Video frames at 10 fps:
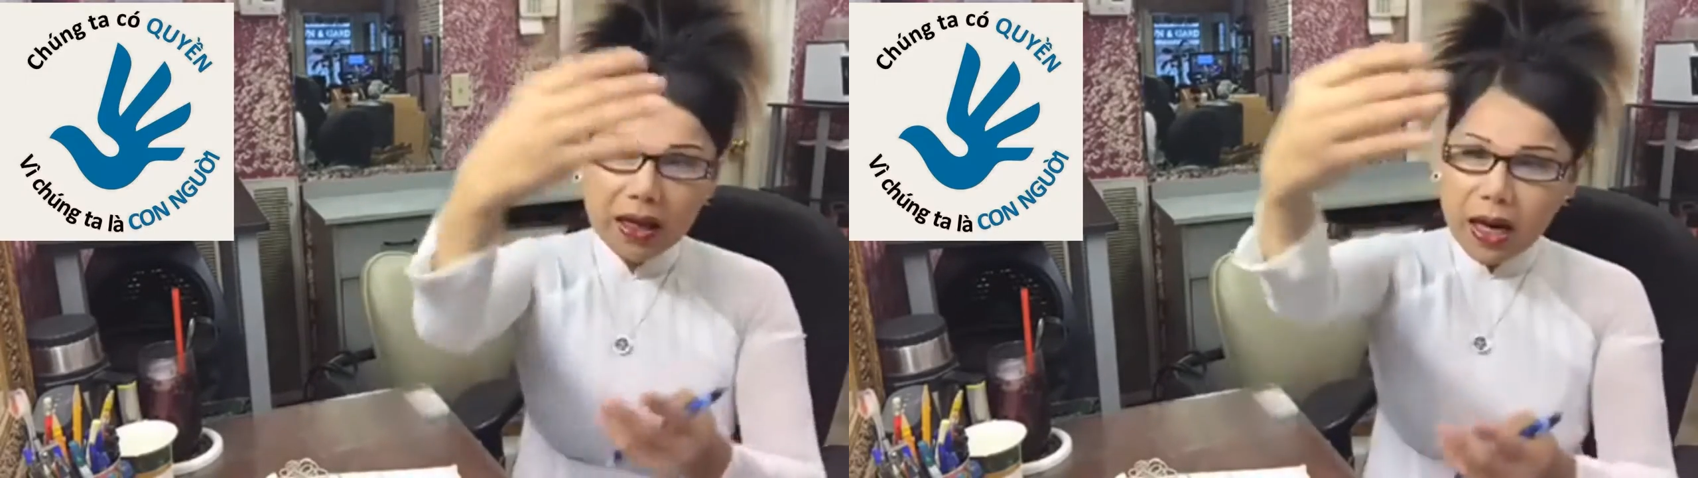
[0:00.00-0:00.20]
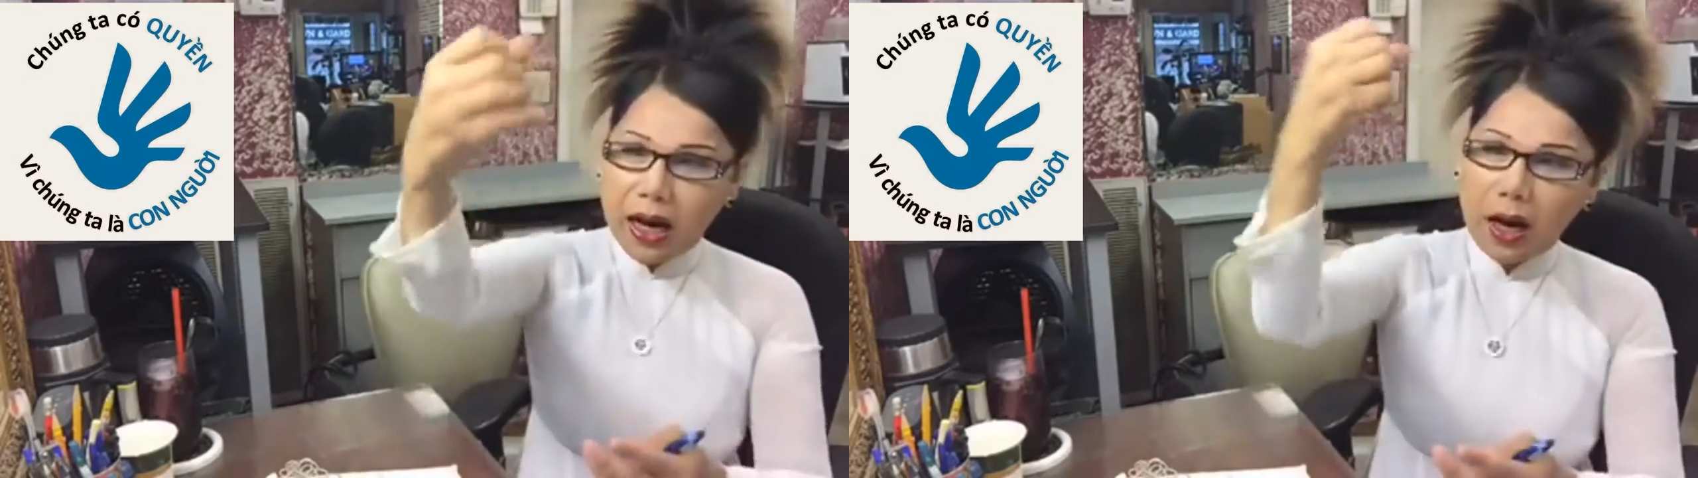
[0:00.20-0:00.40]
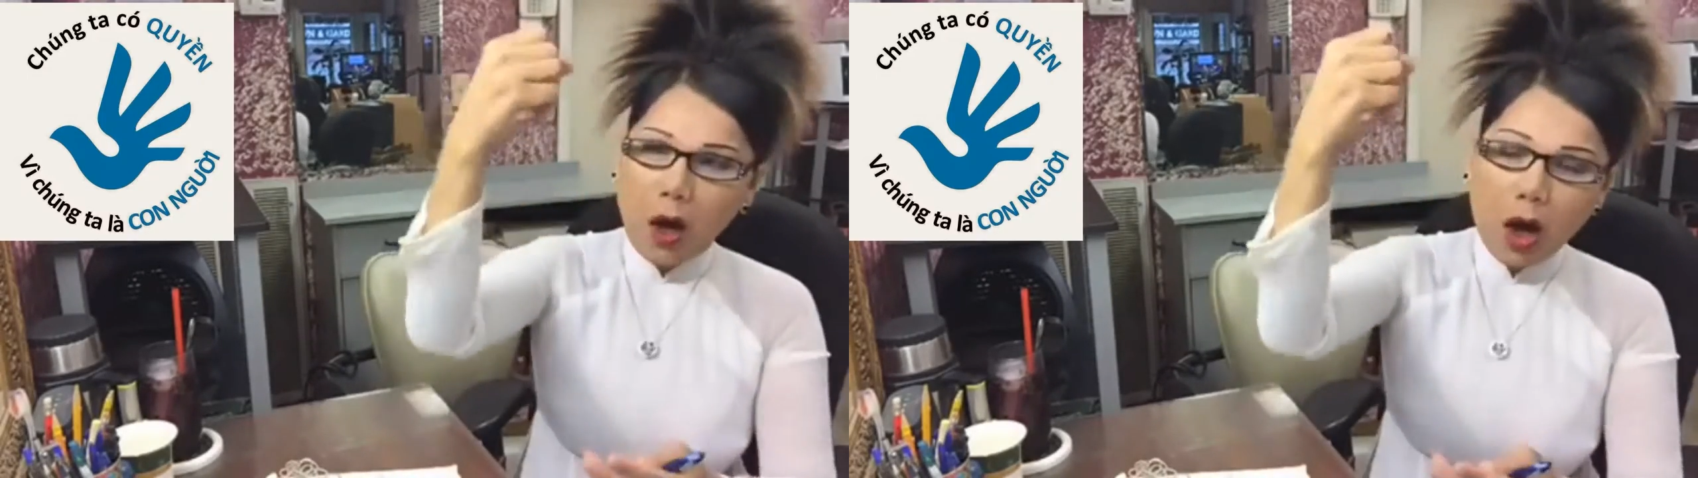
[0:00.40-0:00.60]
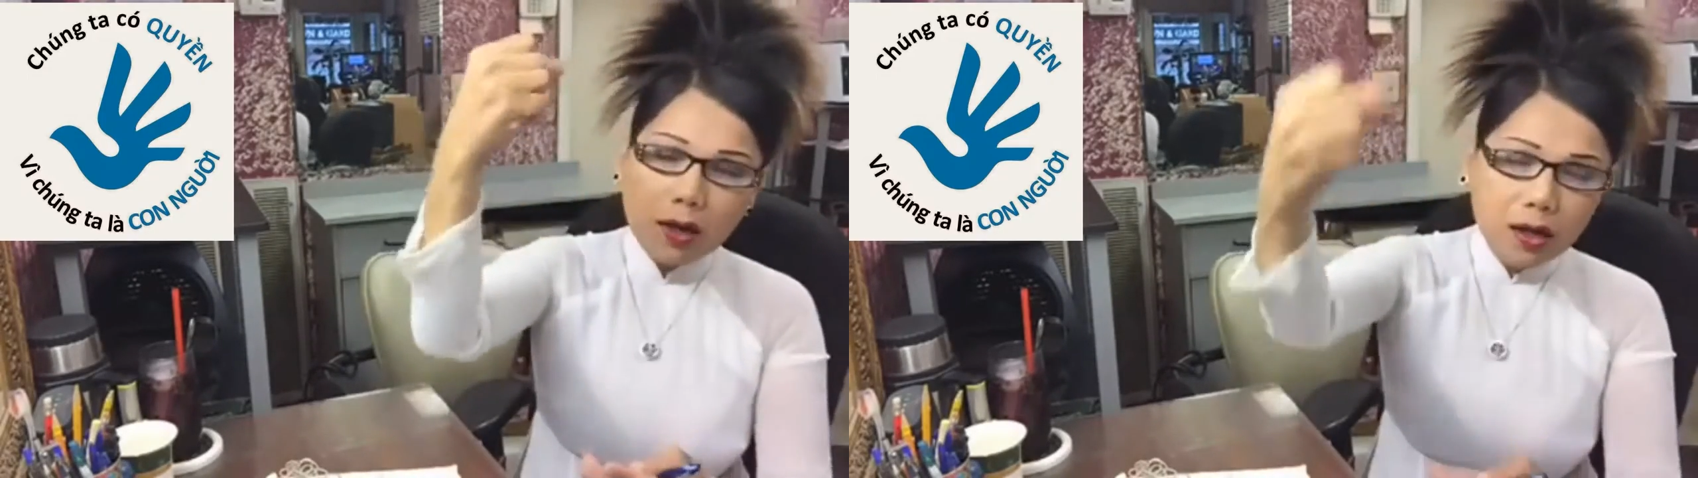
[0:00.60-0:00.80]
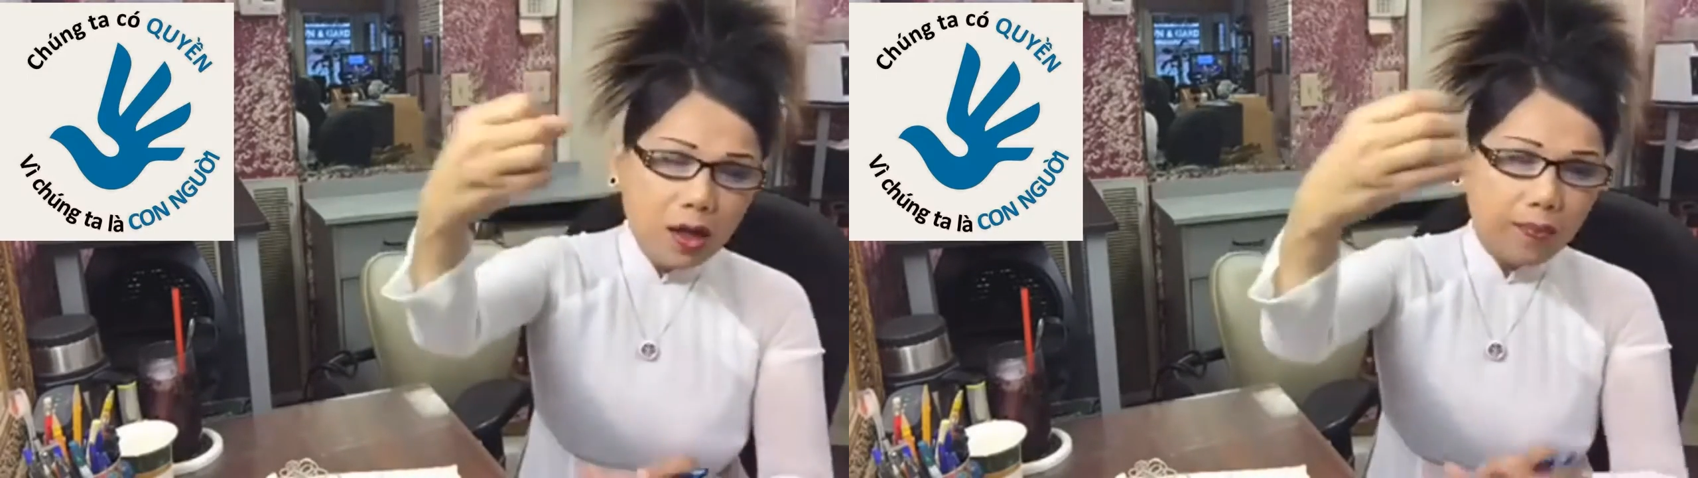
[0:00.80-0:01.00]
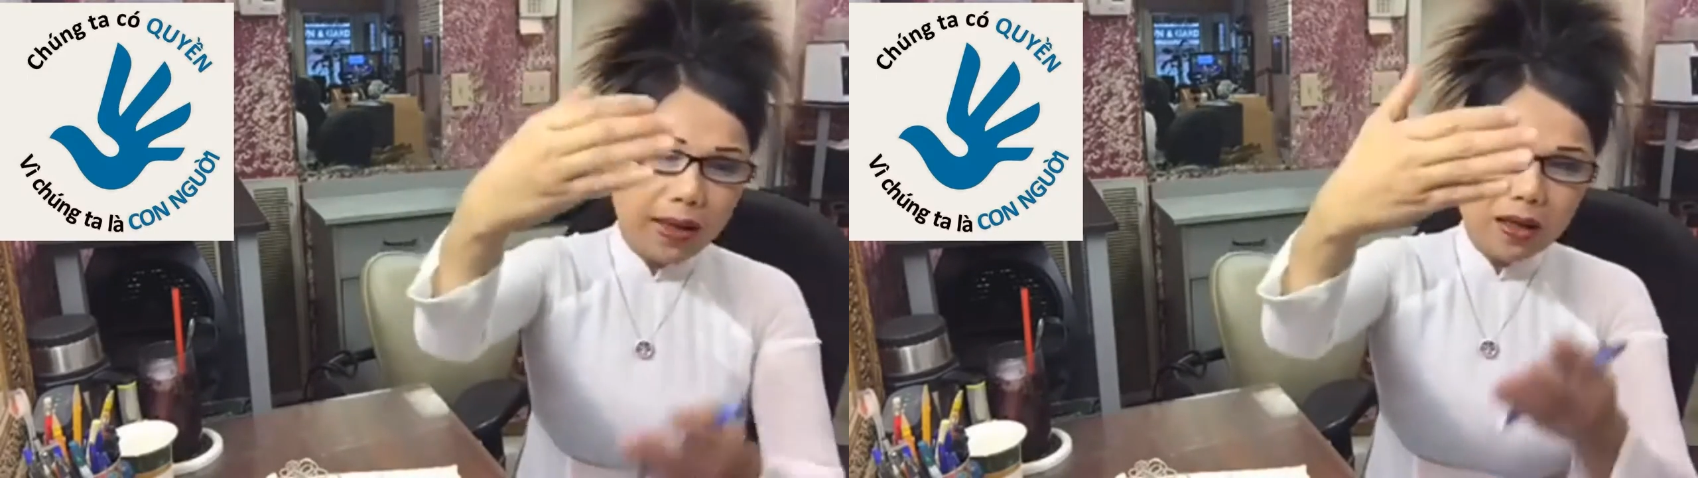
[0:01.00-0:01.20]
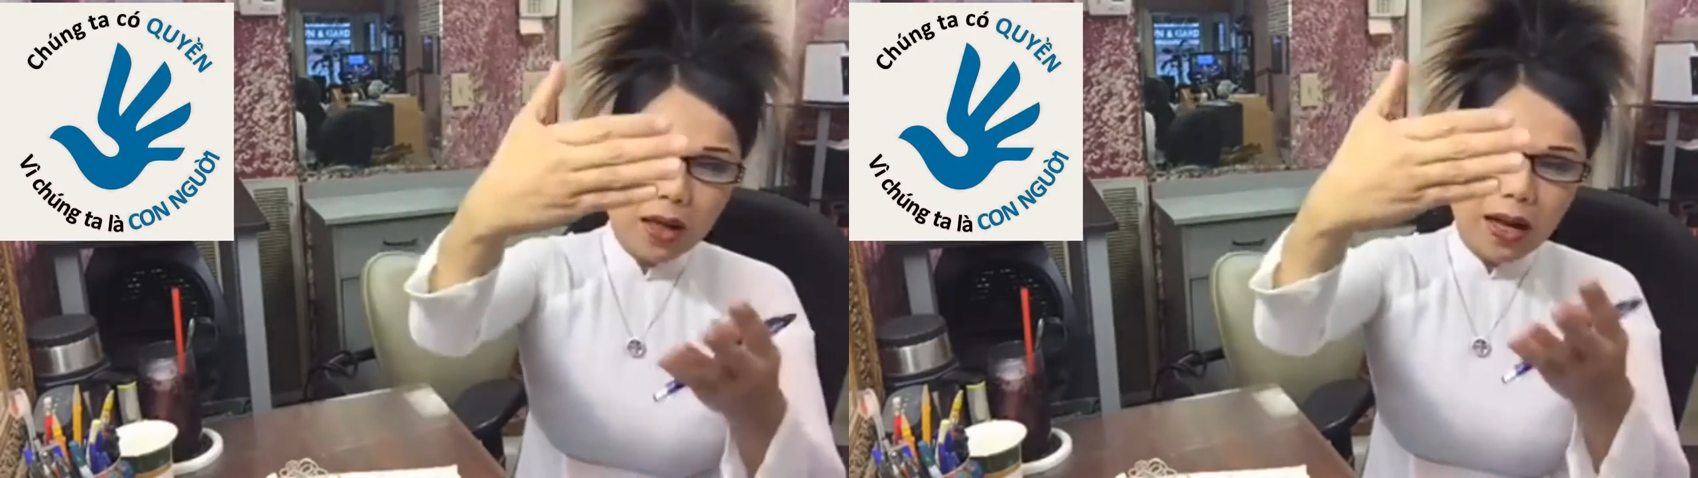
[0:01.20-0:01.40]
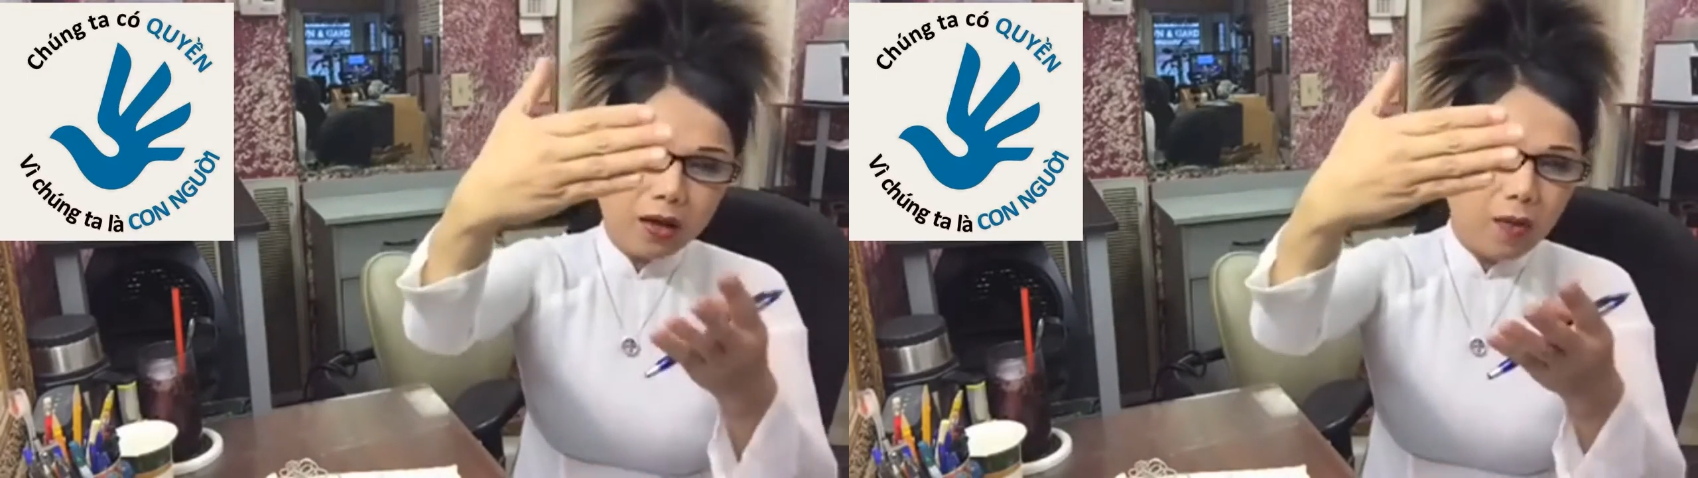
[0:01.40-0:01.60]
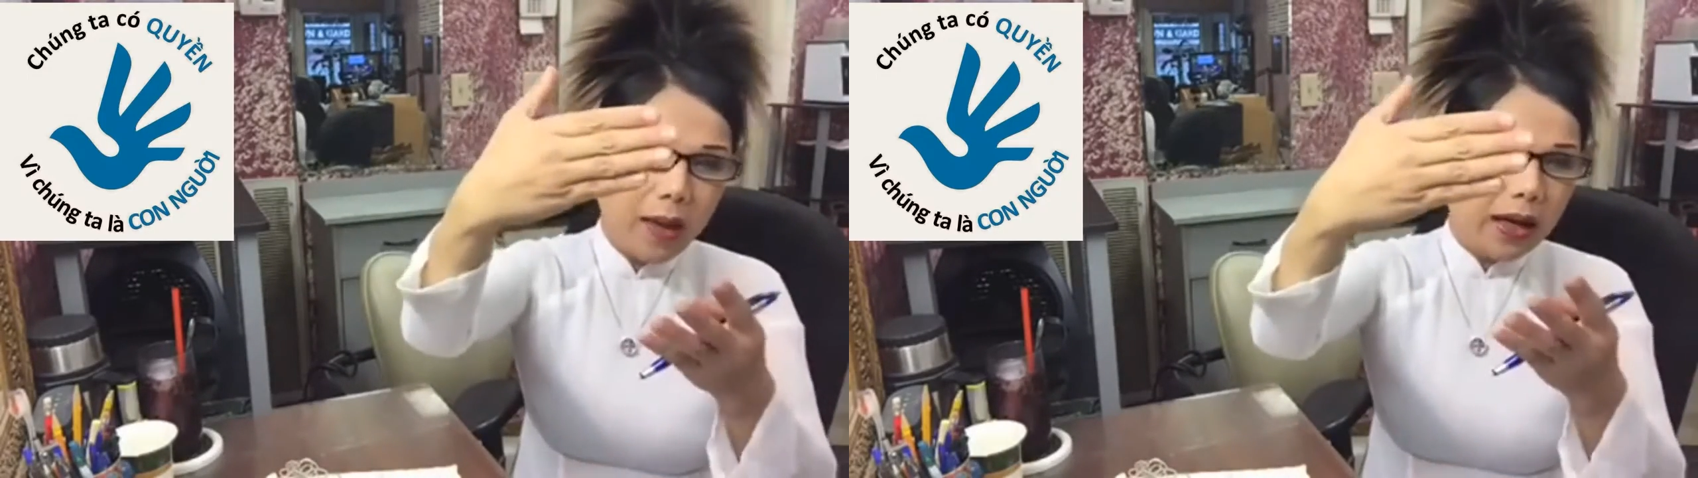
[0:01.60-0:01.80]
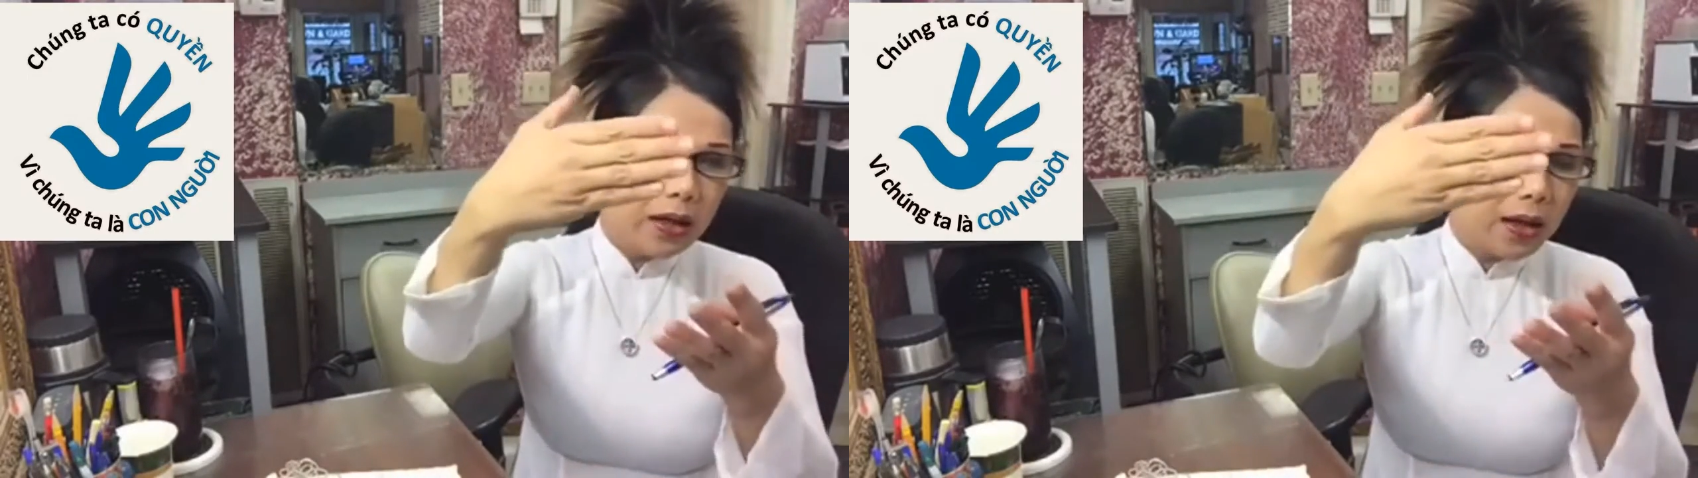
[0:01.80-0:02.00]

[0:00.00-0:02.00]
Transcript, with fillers: vấn đề là lon nước mà vấn đề là kêu bằng là